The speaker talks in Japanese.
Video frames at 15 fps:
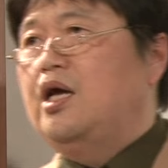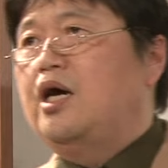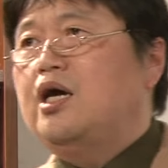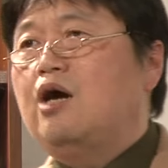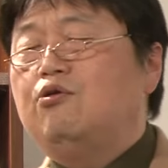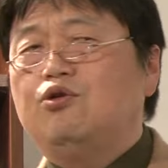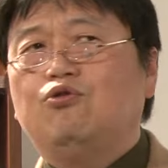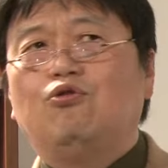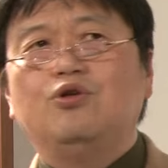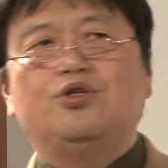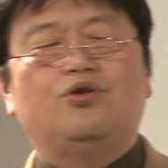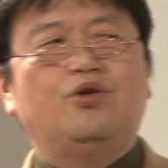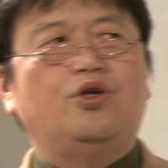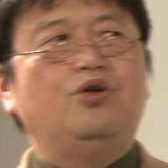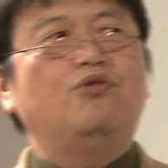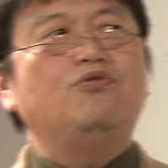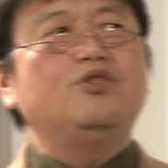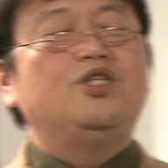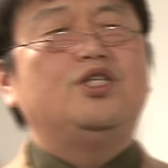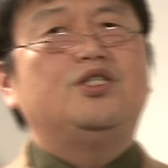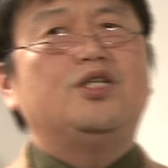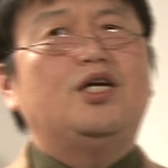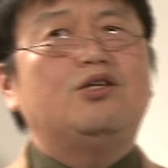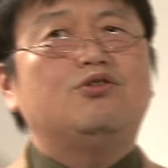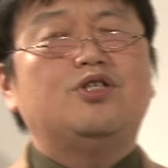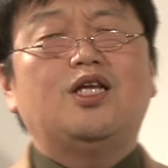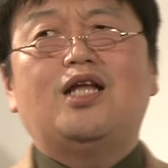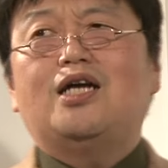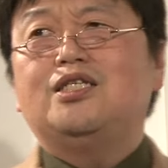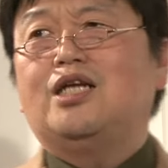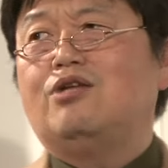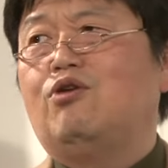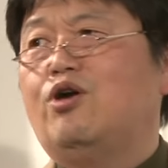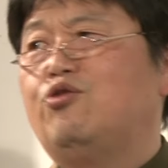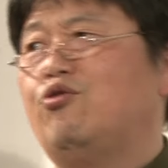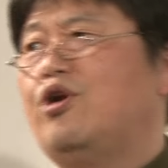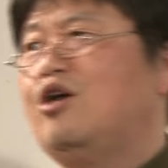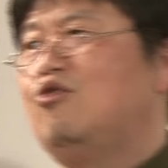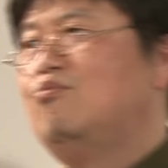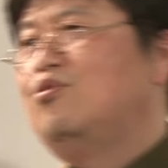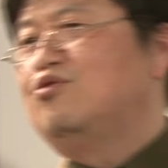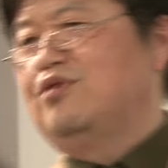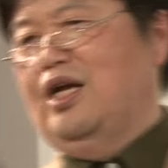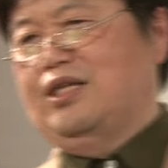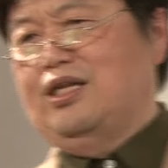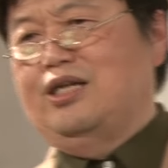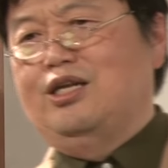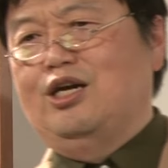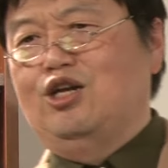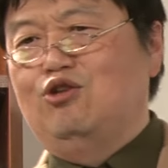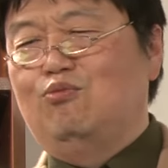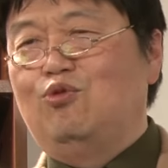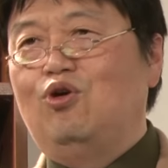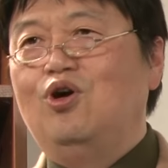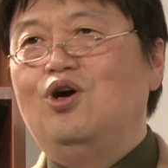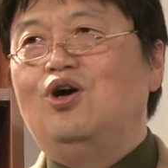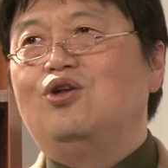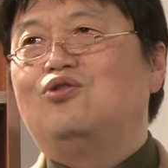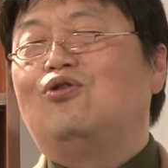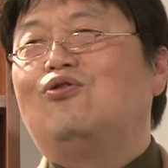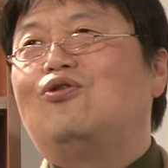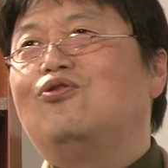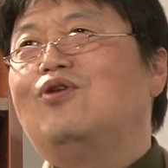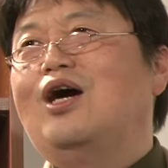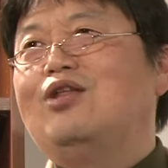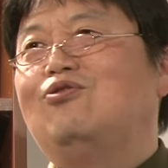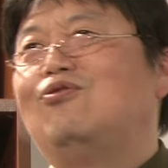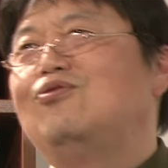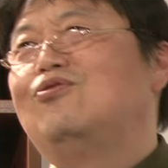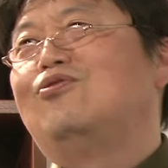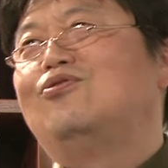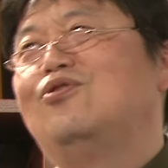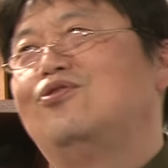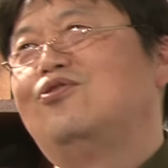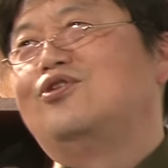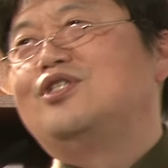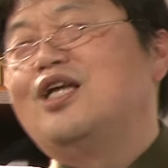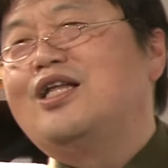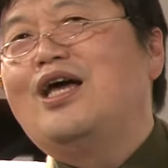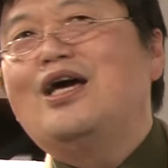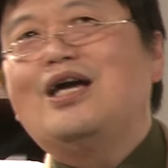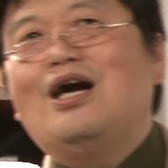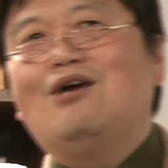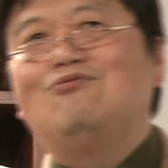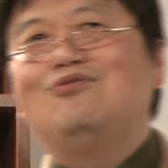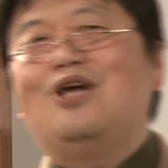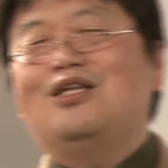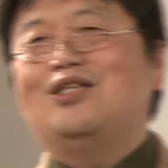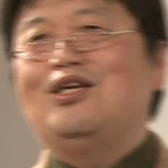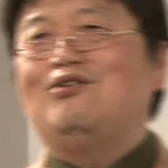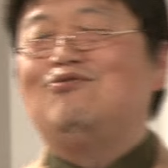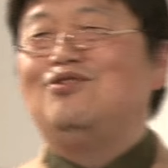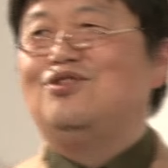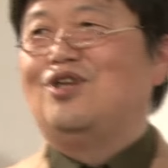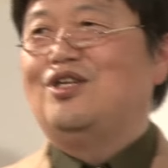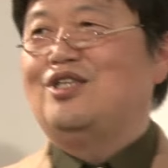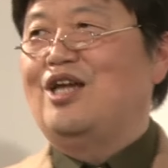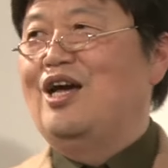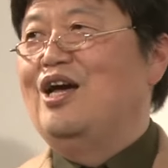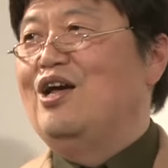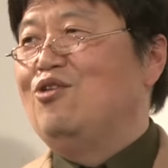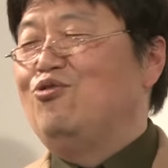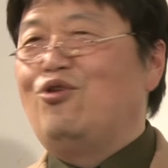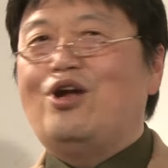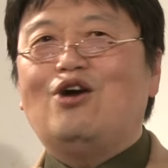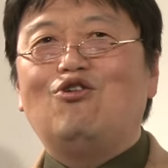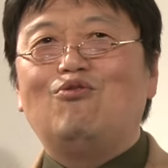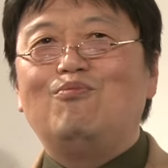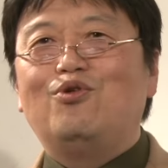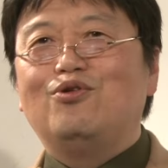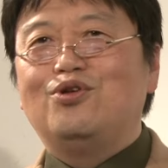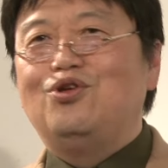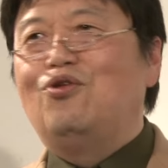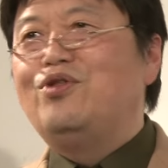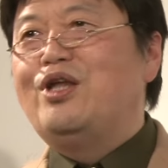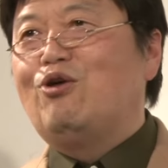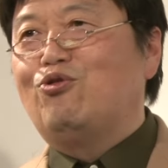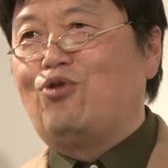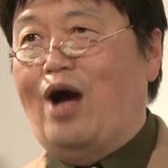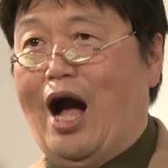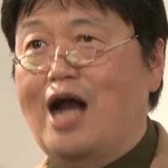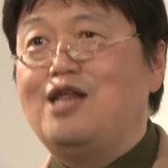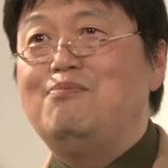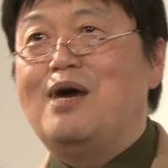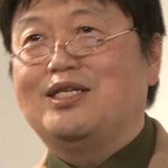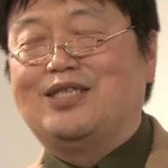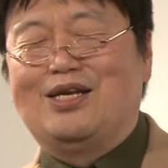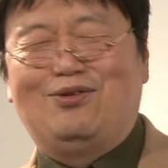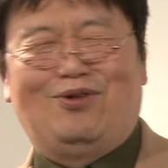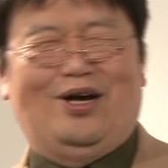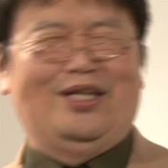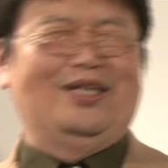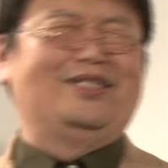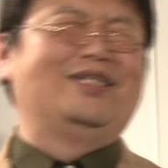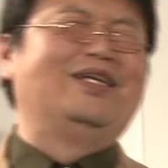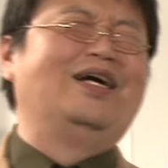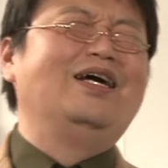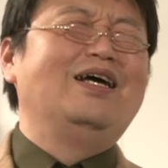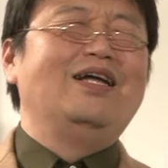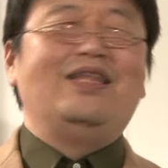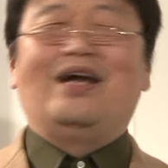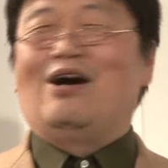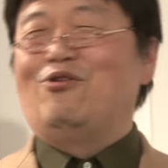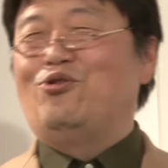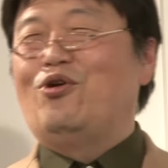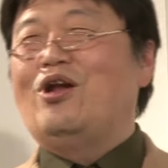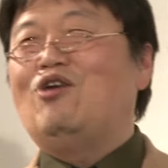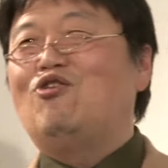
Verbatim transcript: 大学で講義する時によく実例として出したのが「ドラゴンボール」だったんだけどもところがどんどんどんどん世代が下っていくにつれて「ドラゴンボール読んだことがありません」とかですねだから「ド